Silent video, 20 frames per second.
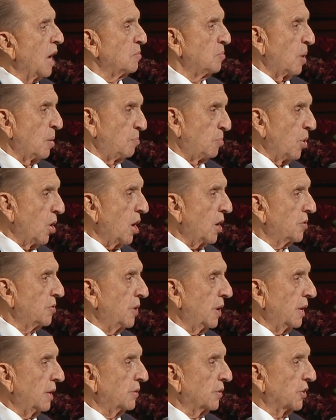音真
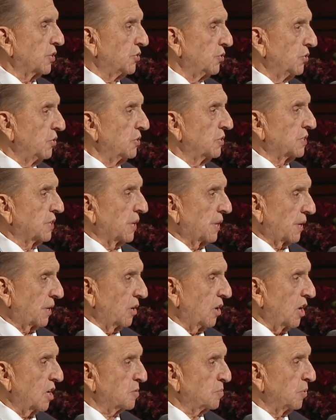理，来
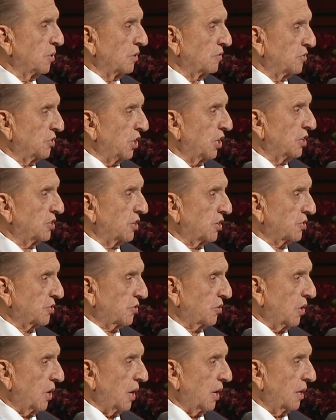滋养
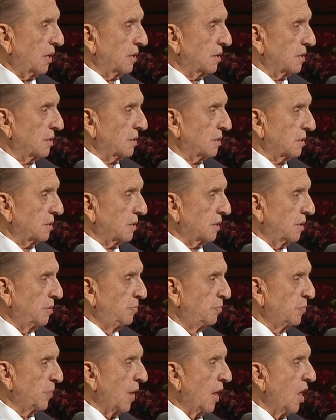坚强的
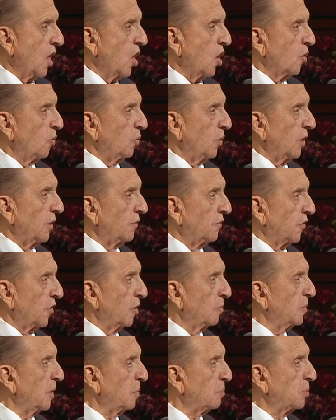见证。
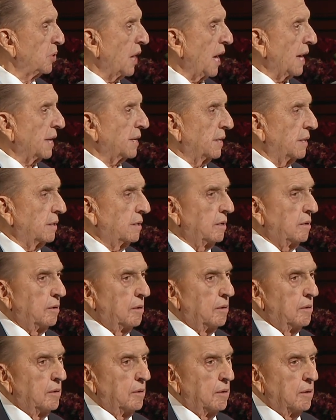
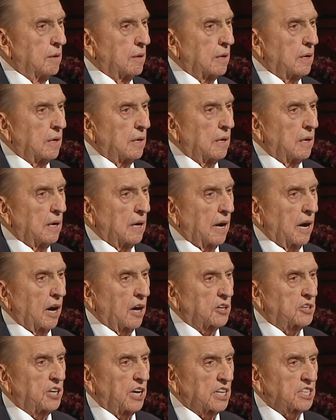根一旦扎
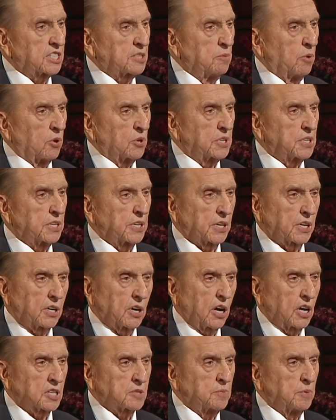稳了，我
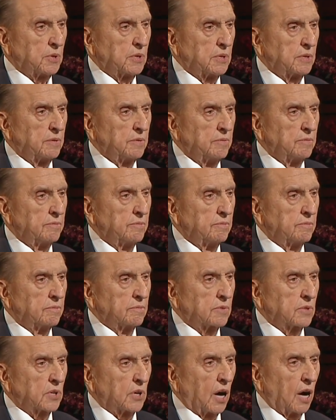们对福音、
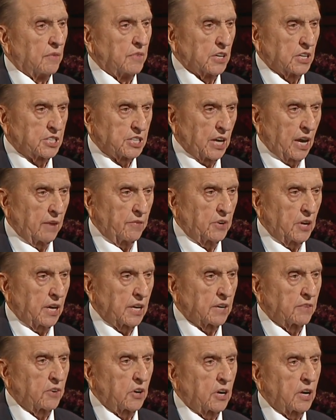对救主、
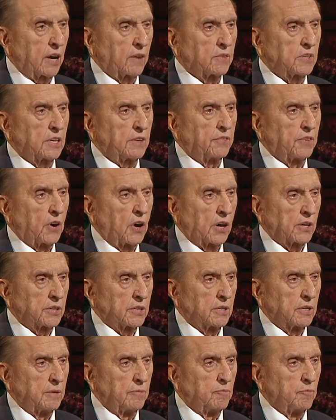
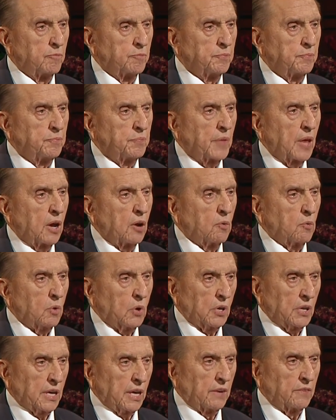对天父的见
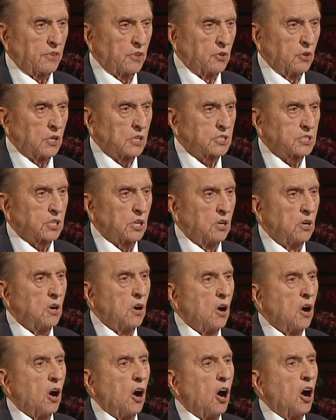证，就
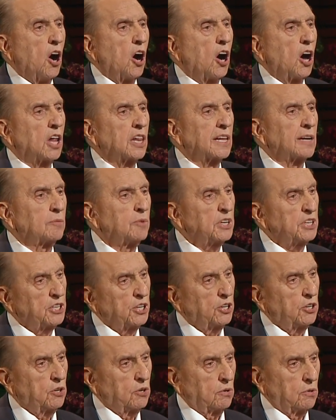会影响
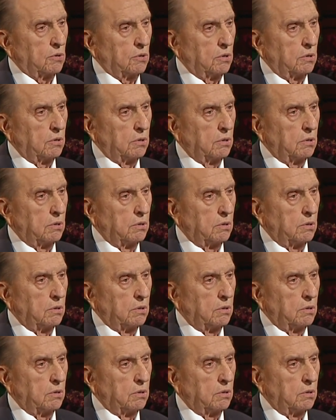我们所